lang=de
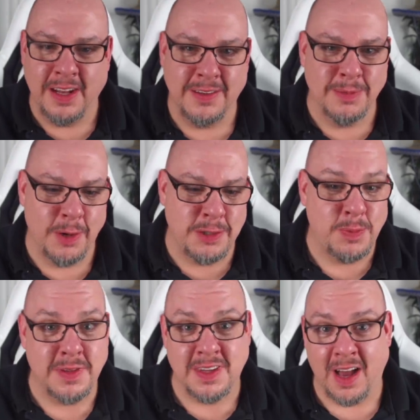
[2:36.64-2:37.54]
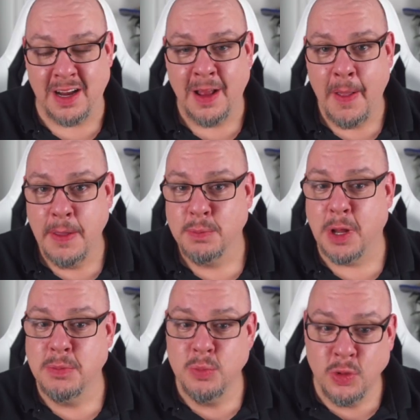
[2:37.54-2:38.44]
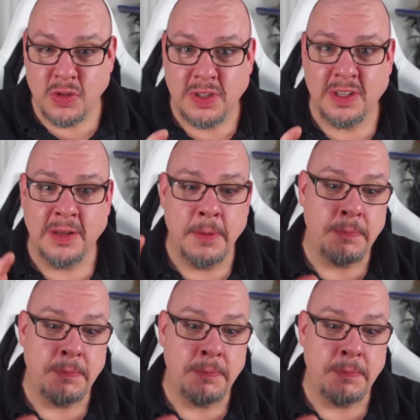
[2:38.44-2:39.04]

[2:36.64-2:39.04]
dann zum Beispiel sagen, man müsste